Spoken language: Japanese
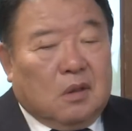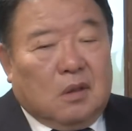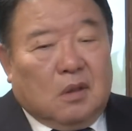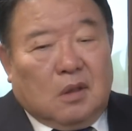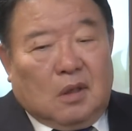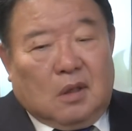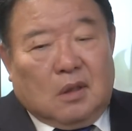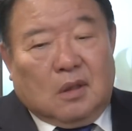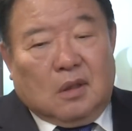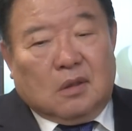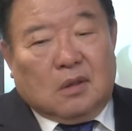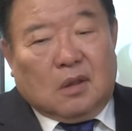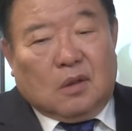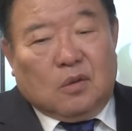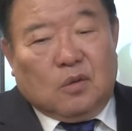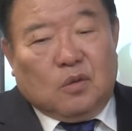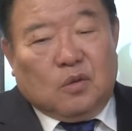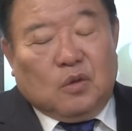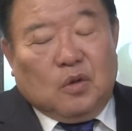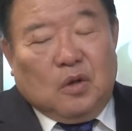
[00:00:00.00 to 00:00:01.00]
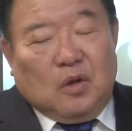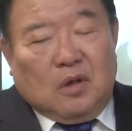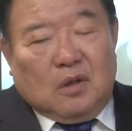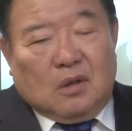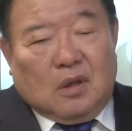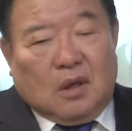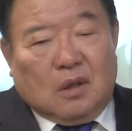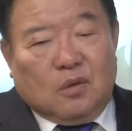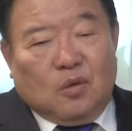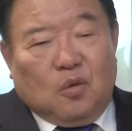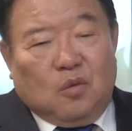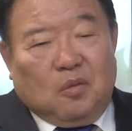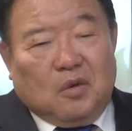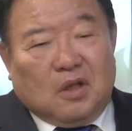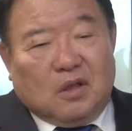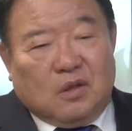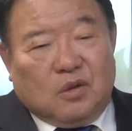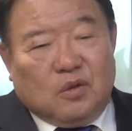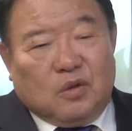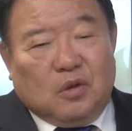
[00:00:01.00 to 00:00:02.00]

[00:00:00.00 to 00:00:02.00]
あれなんだけどだからどこまで習